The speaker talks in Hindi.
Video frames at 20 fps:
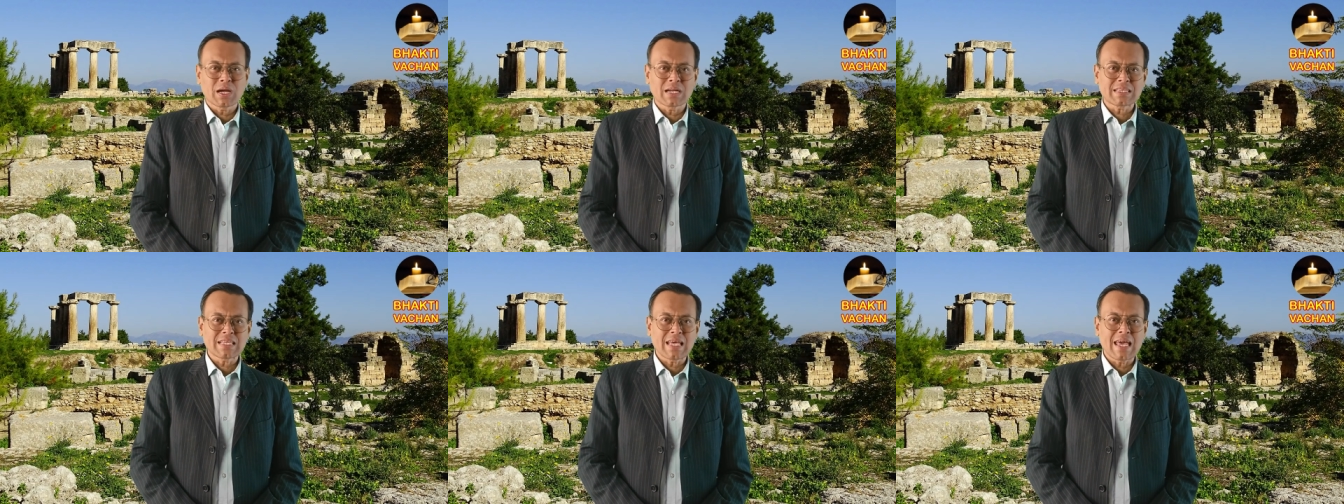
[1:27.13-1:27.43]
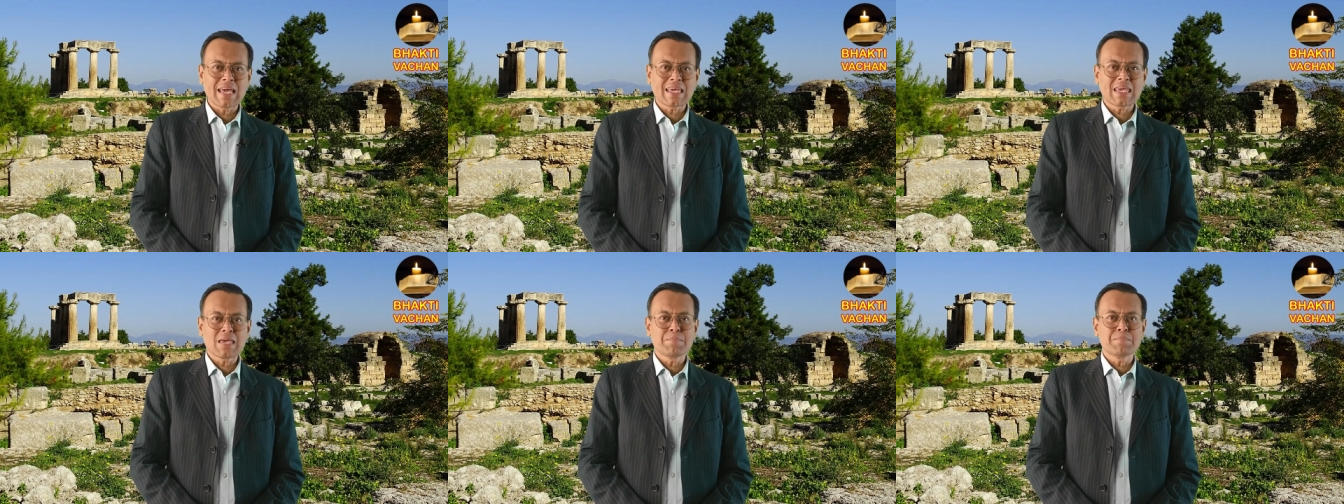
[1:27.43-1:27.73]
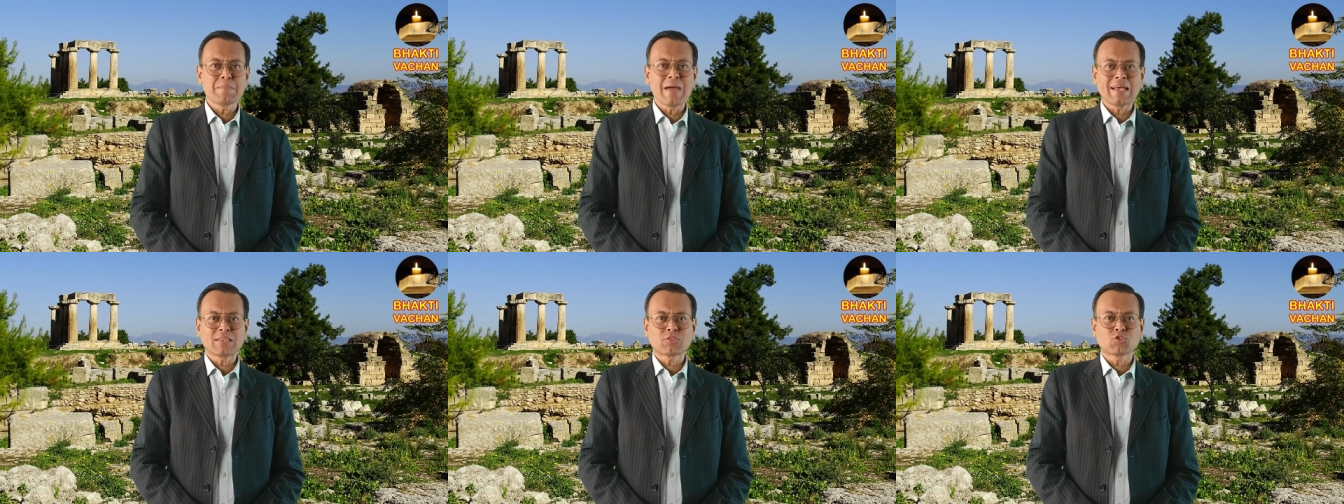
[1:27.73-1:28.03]
करता है कि
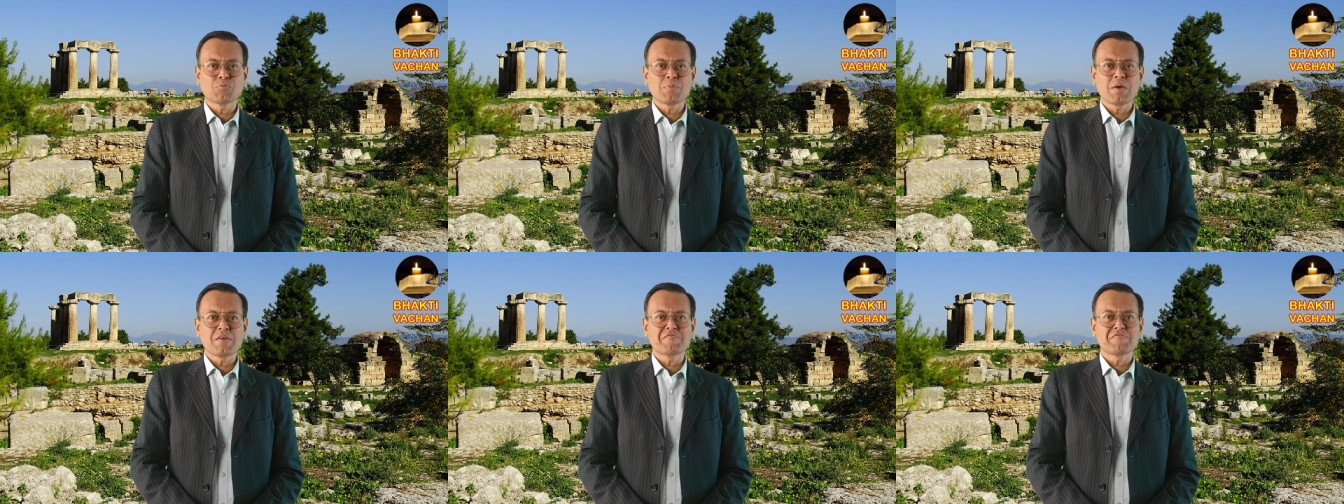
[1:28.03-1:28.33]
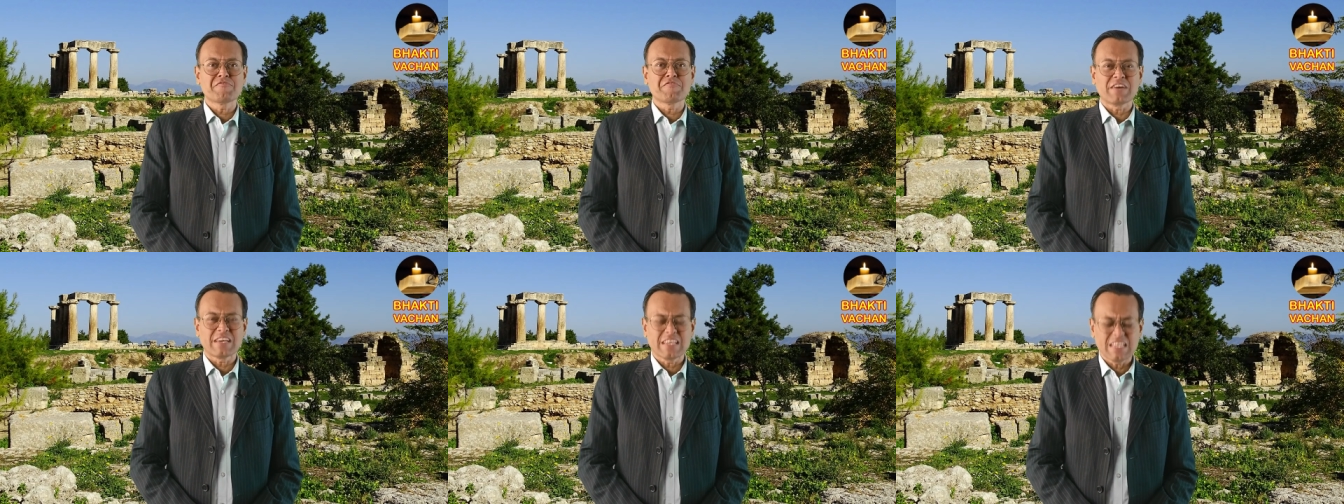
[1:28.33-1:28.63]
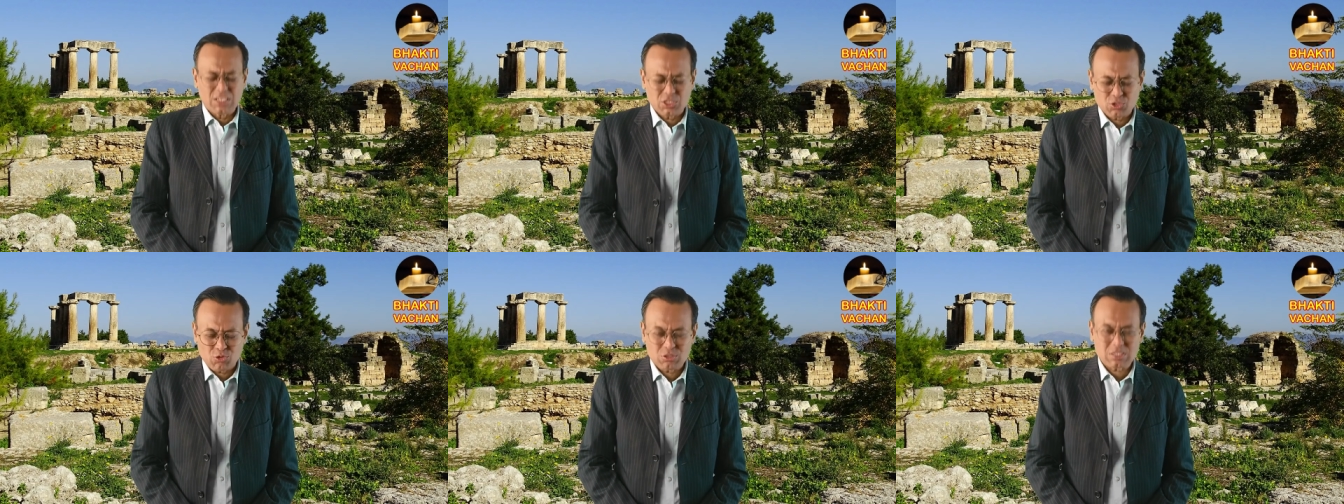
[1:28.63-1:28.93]
मैं तुम्हें
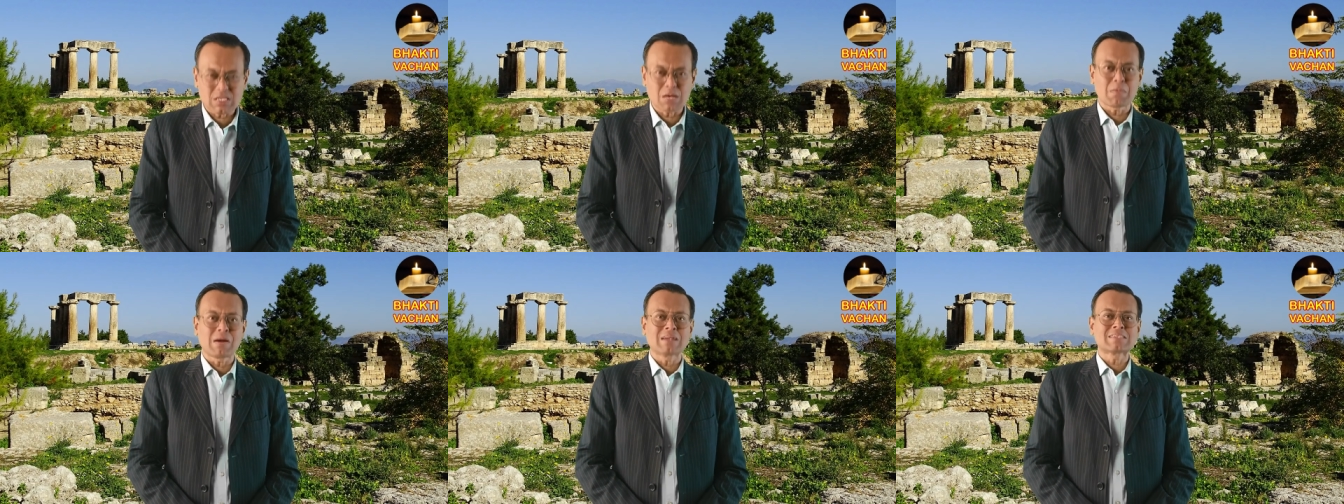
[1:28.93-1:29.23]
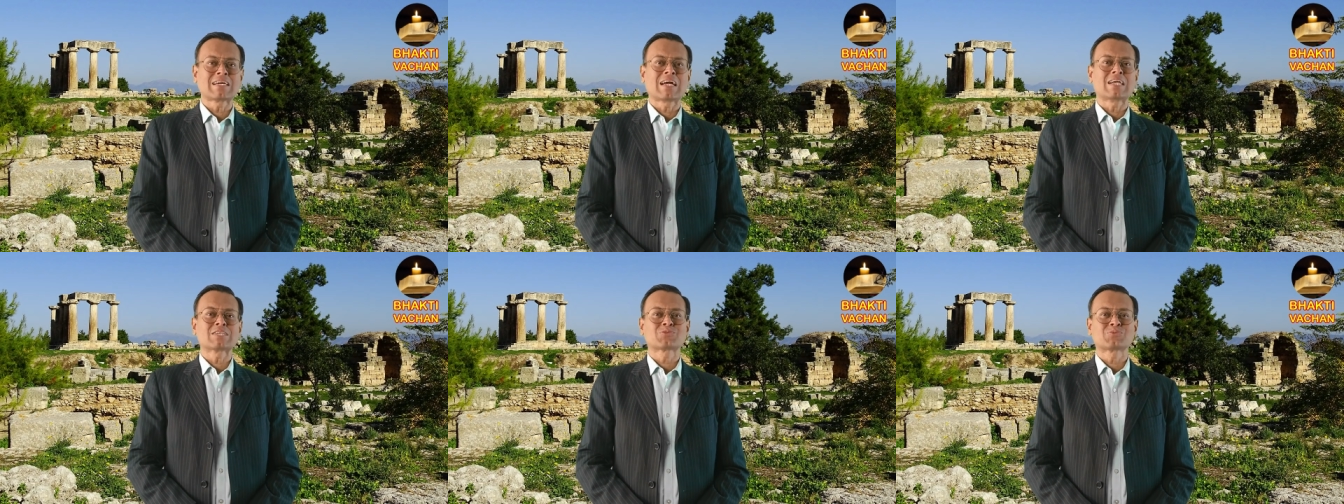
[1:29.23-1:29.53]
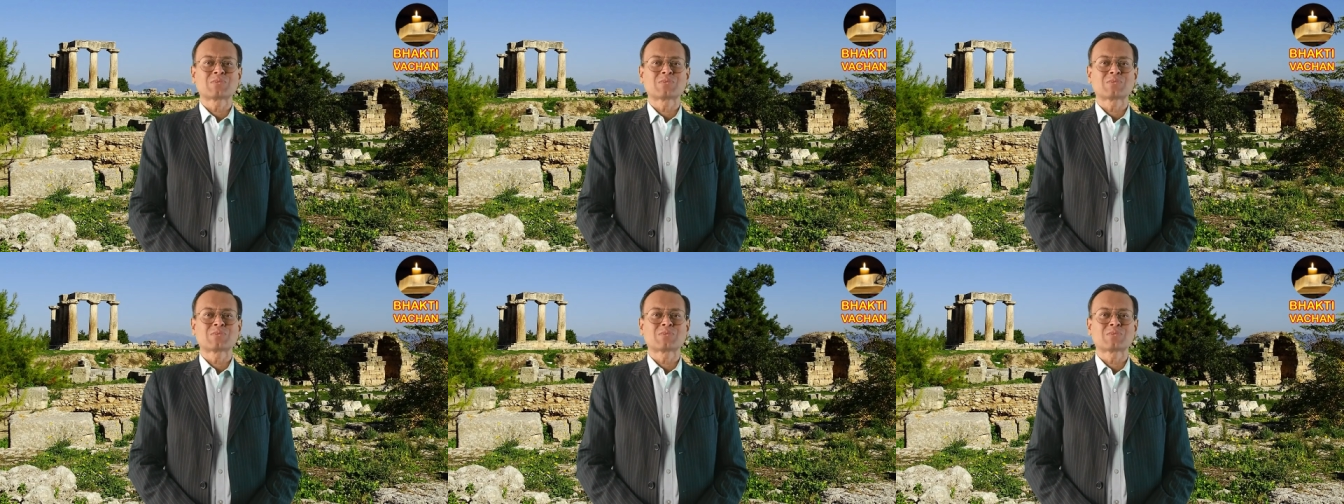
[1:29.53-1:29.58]
वही सुसमाचार